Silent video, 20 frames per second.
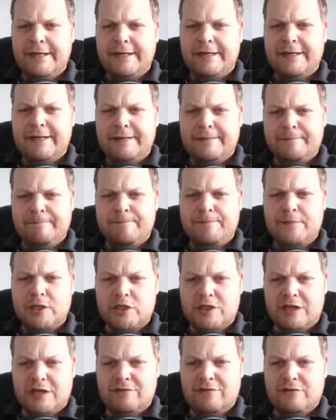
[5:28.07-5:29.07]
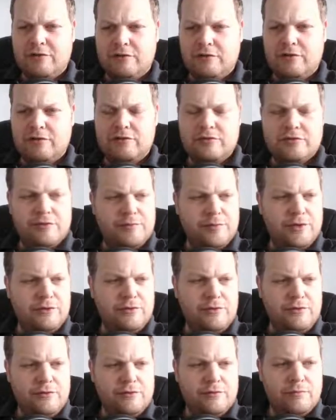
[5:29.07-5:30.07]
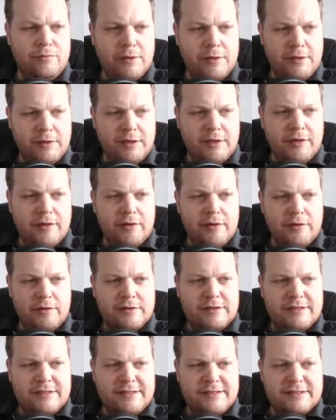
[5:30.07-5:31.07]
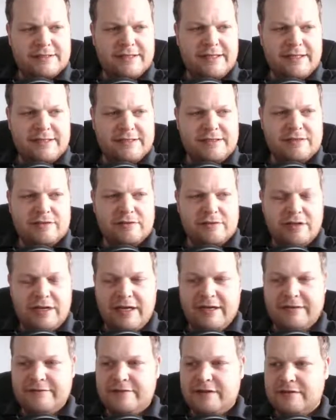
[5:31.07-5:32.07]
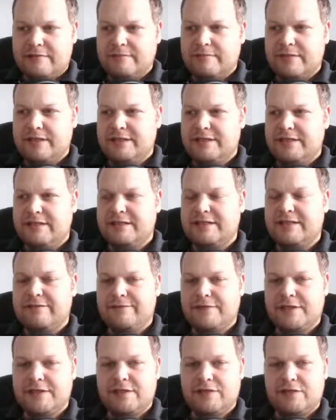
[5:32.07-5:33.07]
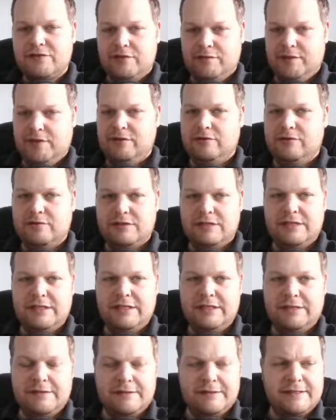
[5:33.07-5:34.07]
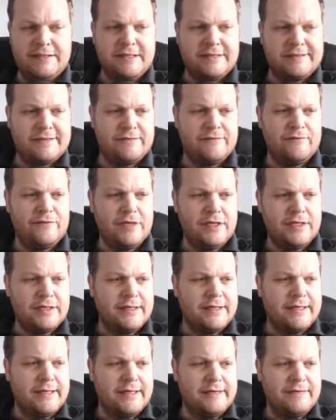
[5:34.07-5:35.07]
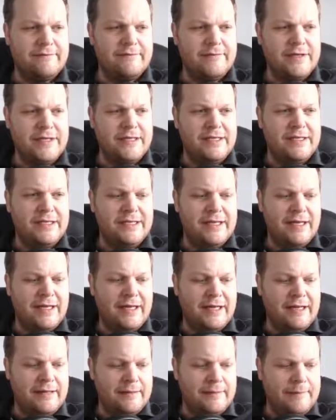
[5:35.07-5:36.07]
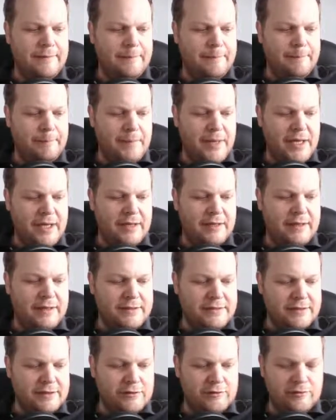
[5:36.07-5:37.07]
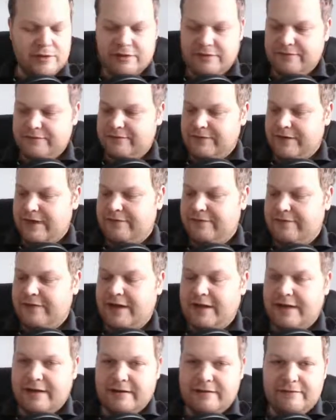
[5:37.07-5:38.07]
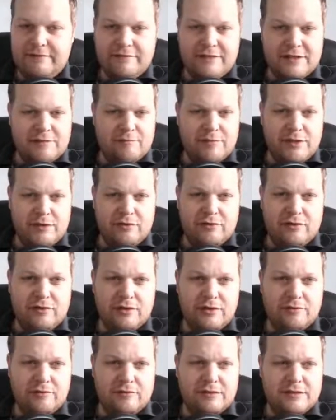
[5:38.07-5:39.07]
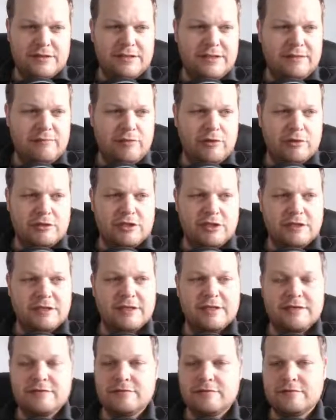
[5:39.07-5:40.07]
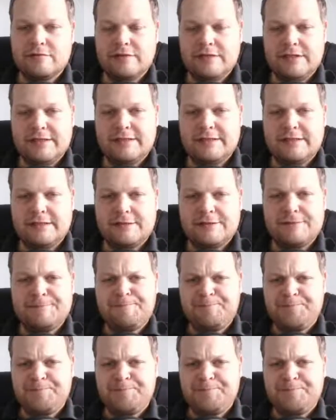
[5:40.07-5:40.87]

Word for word: Ähm, Start von GoCrip YouTube. Und das Ganze soll einfach ein bisschen der Wissensvermittlung dienen, dass wir ein wenig alle mehr darüber erfahren, was Bitcoin und die Blockchain-Technologie ist.